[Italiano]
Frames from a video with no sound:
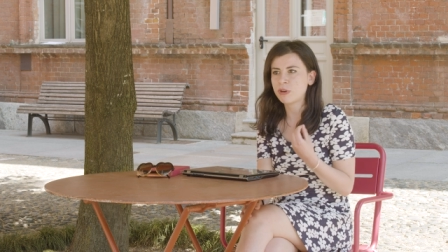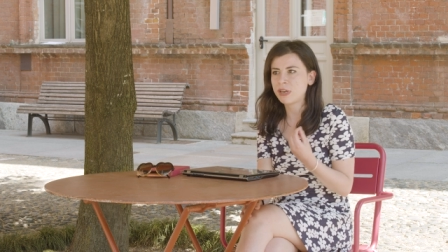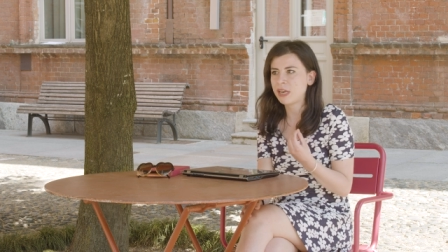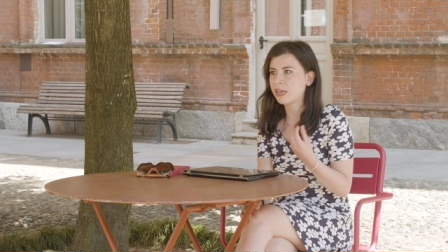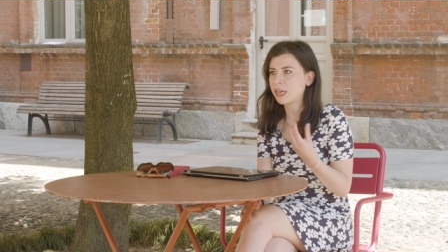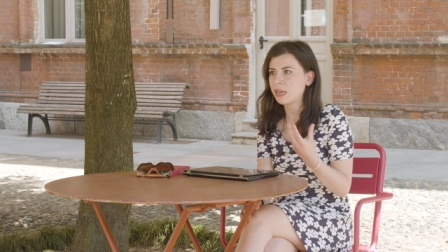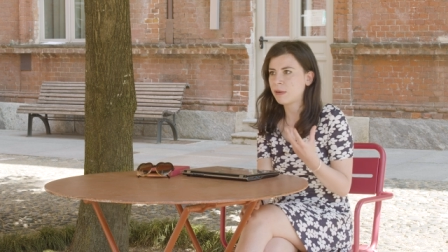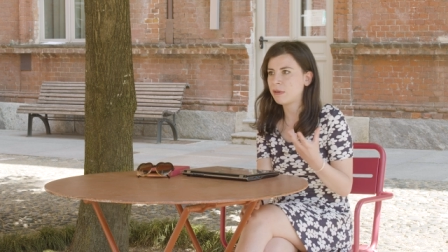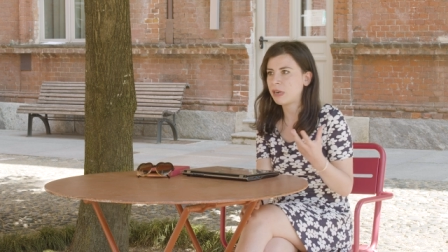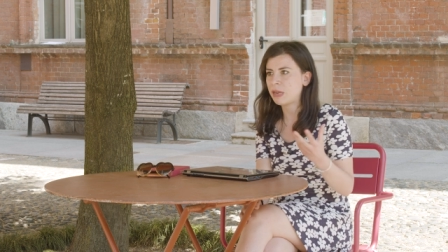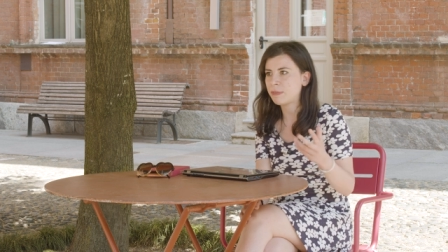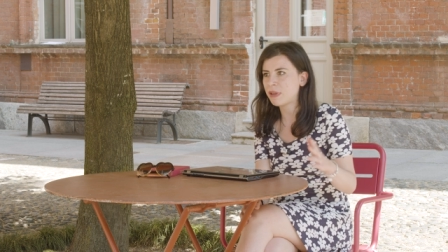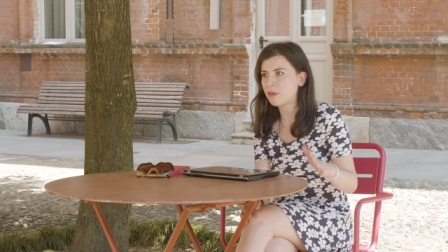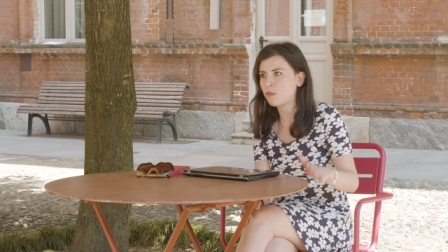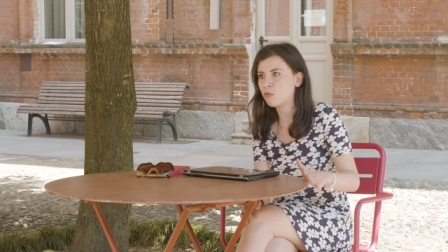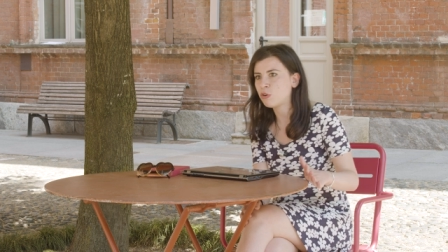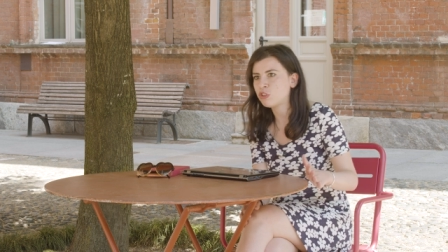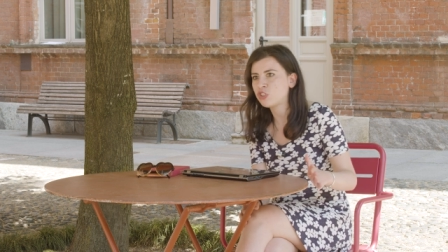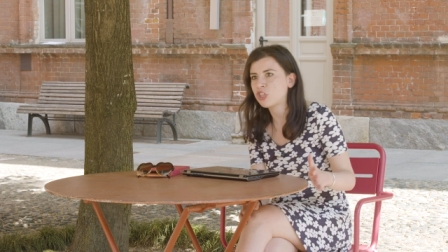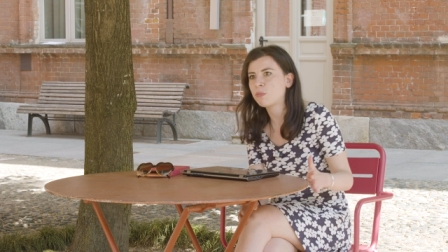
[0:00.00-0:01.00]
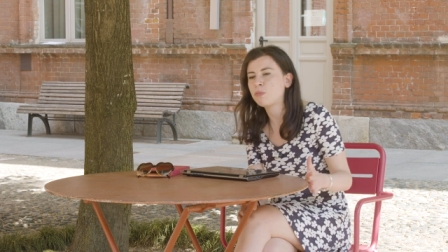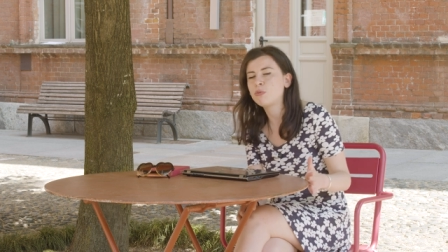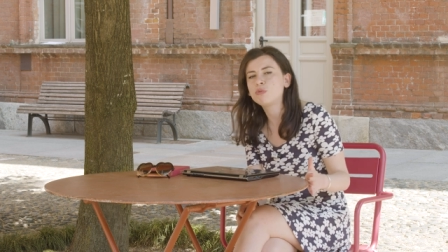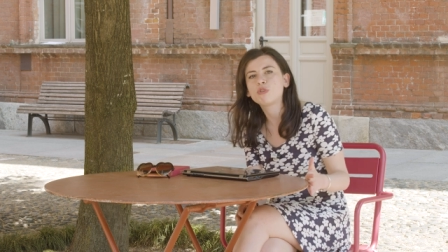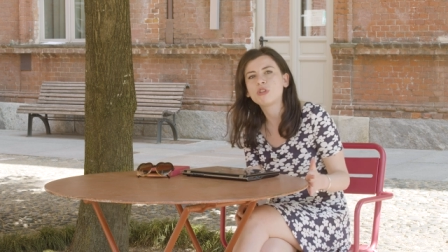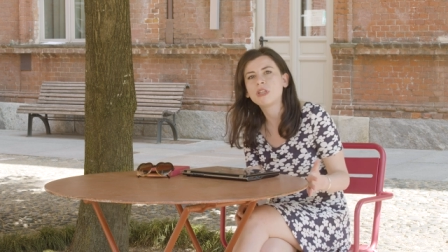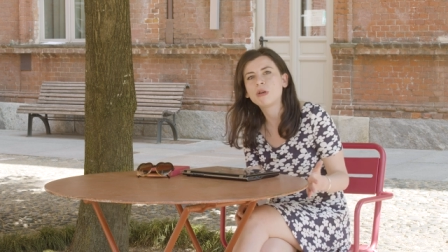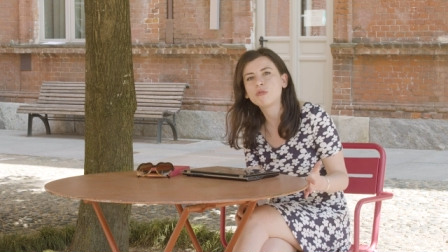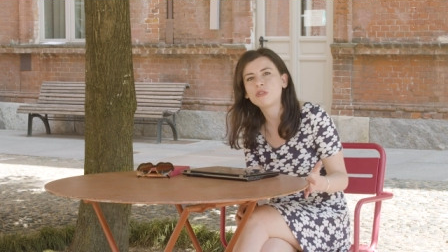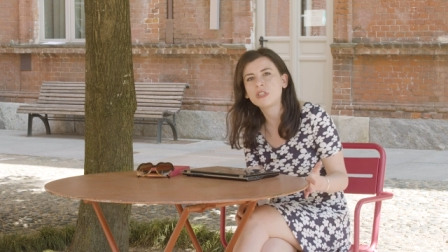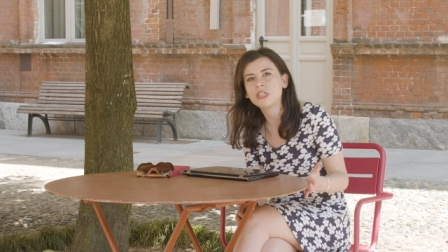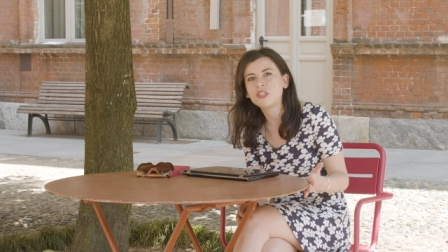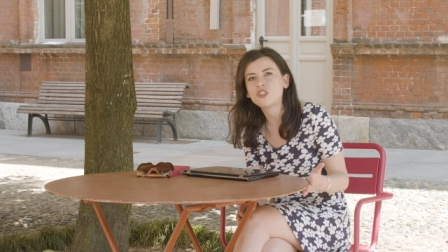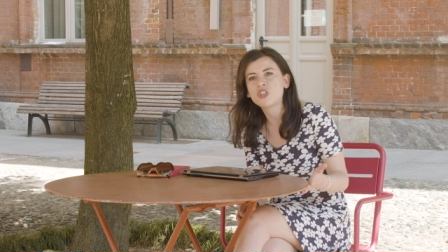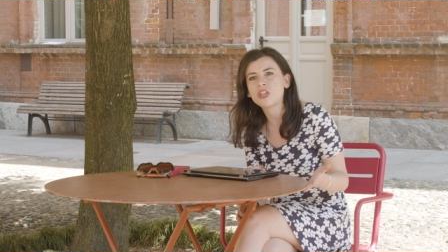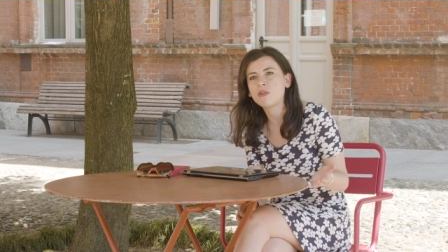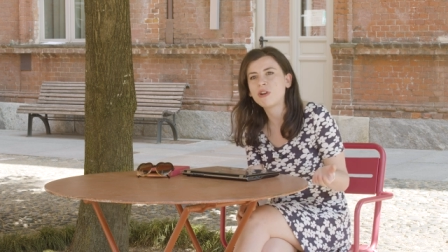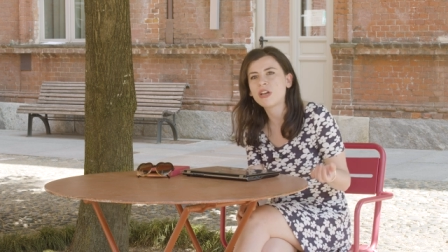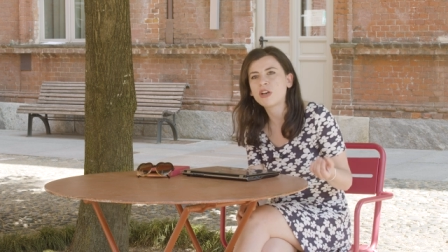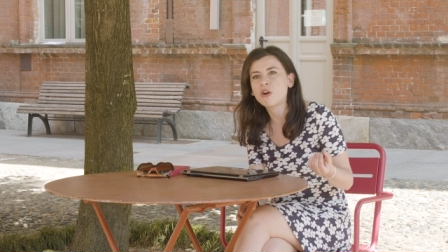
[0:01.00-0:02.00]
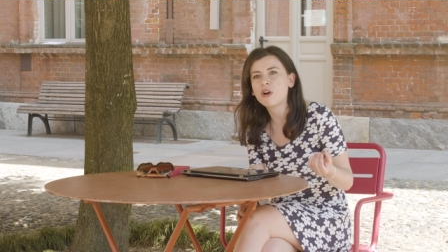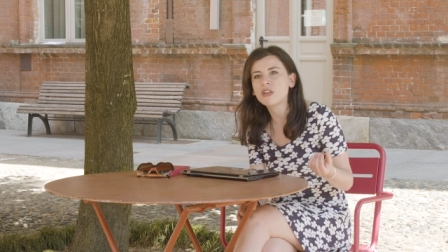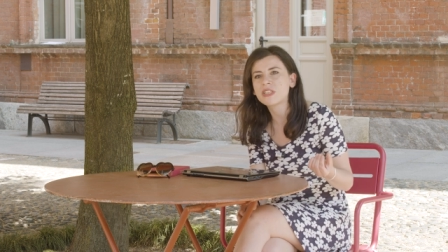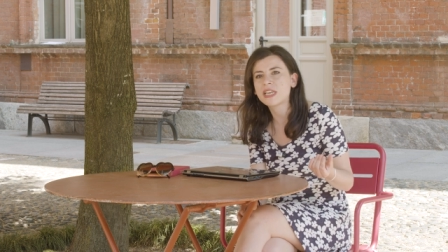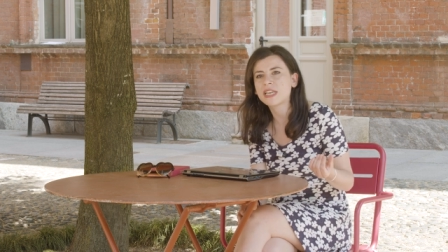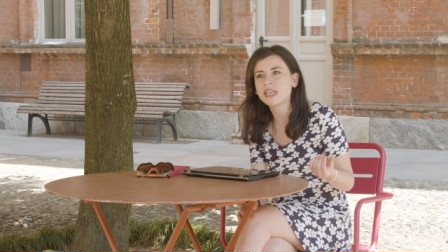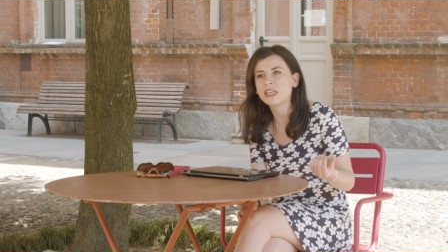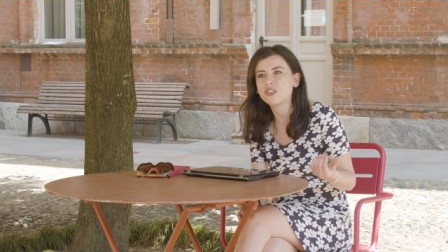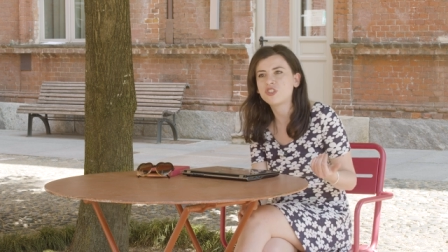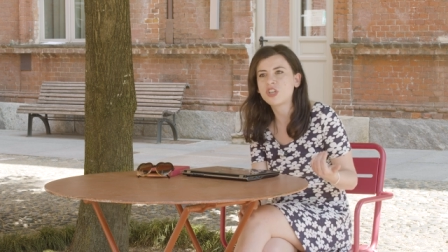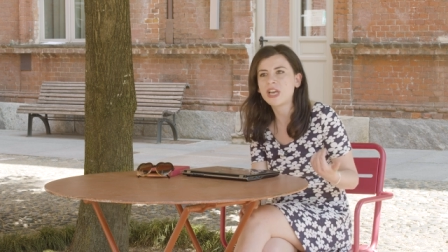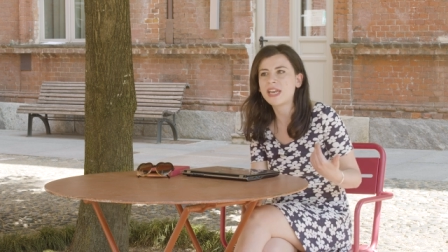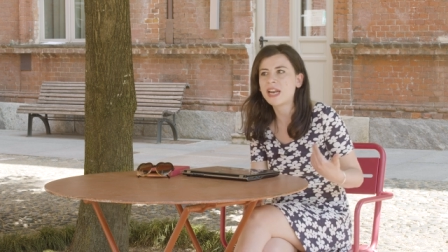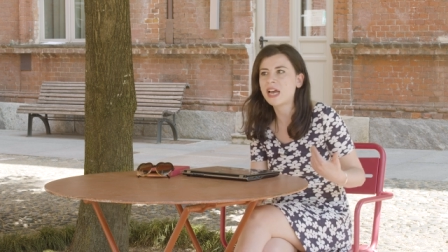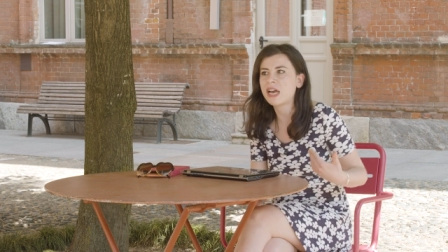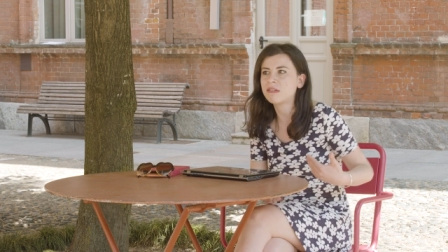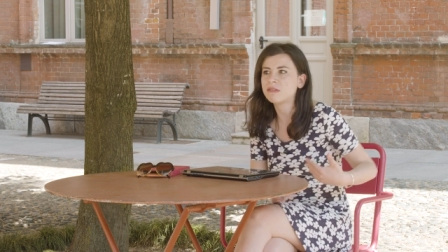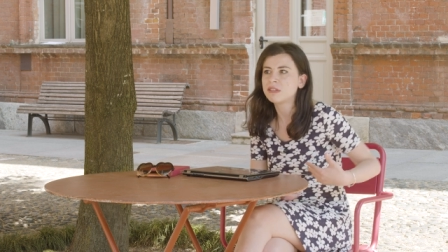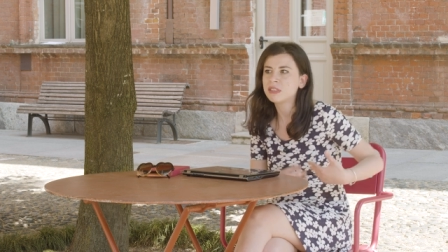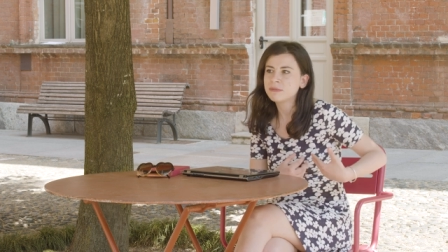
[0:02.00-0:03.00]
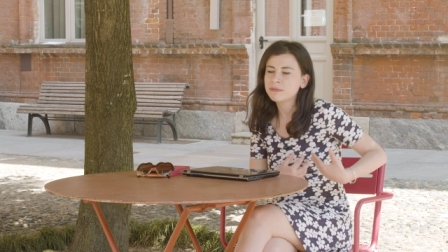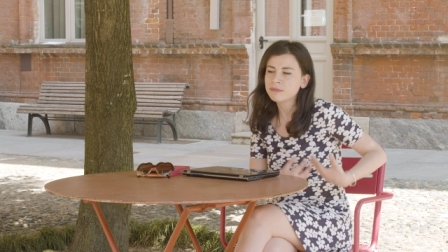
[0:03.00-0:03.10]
quella che è la mia voce appunto da era una cosa che già era